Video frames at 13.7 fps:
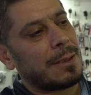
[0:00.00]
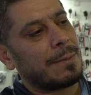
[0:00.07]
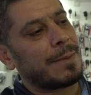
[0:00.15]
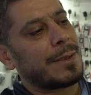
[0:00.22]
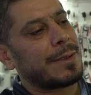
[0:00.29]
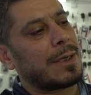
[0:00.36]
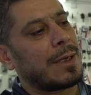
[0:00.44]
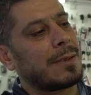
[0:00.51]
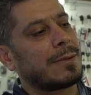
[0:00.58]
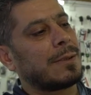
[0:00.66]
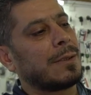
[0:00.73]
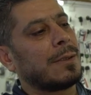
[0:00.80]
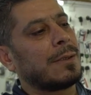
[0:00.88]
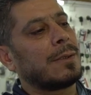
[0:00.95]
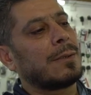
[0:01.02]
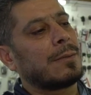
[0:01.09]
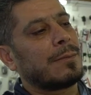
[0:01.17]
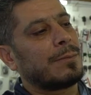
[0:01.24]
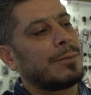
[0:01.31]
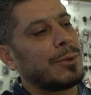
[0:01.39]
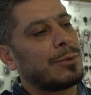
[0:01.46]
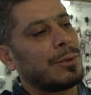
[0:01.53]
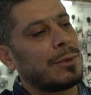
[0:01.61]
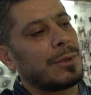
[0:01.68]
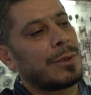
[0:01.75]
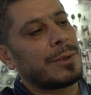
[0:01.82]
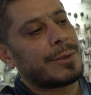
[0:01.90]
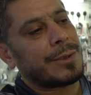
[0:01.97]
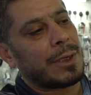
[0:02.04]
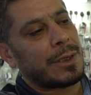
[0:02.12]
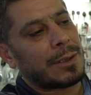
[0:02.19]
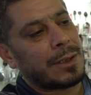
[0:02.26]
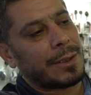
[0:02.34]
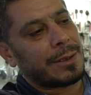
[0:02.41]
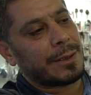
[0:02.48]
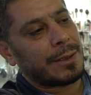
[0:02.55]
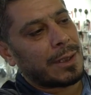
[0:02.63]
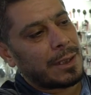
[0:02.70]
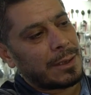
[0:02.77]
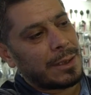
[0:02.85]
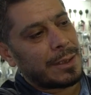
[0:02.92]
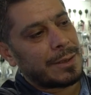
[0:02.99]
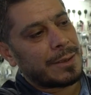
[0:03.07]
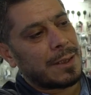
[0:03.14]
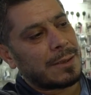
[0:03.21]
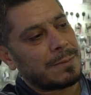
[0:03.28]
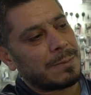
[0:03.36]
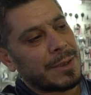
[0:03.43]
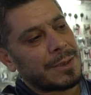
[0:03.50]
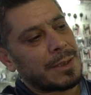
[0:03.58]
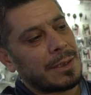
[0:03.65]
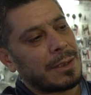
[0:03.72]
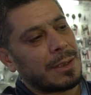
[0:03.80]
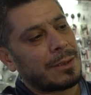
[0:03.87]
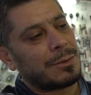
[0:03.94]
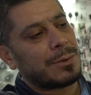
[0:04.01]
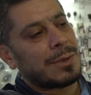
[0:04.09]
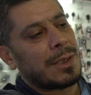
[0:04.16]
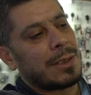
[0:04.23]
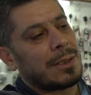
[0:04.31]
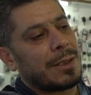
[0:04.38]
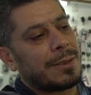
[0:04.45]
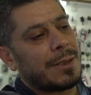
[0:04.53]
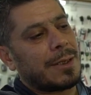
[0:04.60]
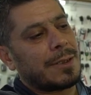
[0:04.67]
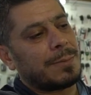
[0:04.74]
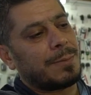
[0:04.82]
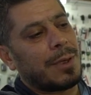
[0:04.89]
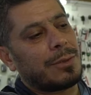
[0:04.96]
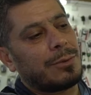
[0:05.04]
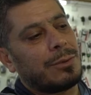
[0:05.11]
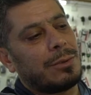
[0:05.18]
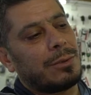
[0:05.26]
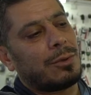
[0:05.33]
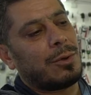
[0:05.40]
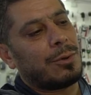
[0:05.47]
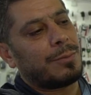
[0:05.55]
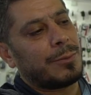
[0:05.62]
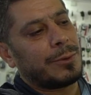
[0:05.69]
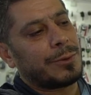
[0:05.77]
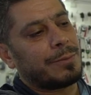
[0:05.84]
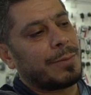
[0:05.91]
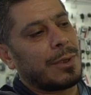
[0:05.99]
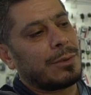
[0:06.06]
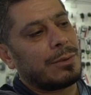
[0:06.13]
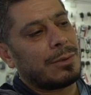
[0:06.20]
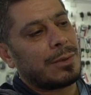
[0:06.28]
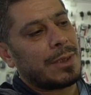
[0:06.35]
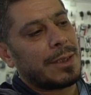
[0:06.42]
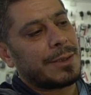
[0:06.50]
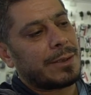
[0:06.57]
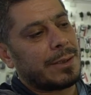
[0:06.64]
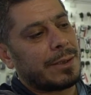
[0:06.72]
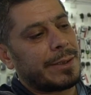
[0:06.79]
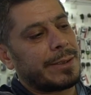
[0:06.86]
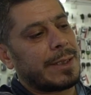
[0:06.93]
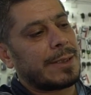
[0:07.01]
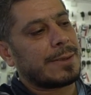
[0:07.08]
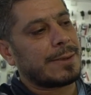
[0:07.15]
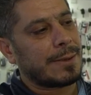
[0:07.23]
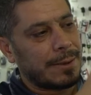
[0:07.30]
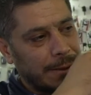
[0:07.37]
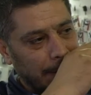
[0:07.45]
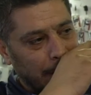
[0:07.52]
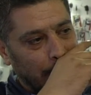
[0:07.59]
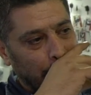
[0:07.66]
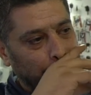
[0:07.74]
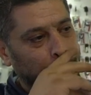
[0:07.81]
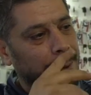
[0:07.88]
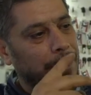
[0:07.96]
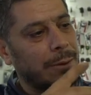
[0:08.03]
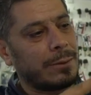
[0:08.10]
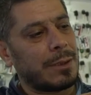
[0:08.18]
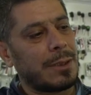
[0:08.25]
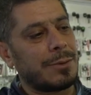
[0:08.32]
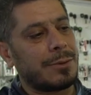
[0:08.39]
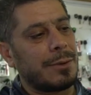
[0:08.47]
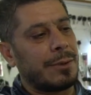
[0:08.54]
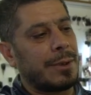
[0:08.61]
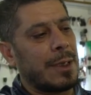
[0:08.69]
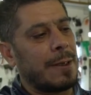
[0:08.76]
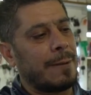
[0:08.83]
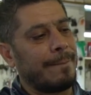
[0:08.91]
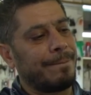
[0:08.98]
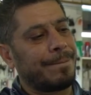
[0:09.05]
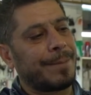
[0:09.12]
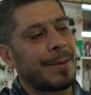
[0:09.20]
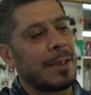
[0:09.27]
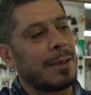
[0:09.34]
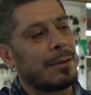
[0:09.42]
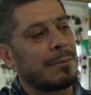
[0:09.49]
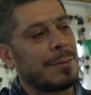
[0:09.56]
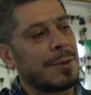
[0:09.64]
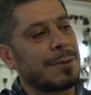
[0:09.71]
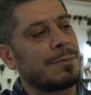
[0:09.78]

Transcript: yapacağız. Bütün e, çarklarını yağlayacağız, maşalarını düzelteceğiz. Pandülü kopmuş, pandülünü değiştireceğiz. Ondan sonra biz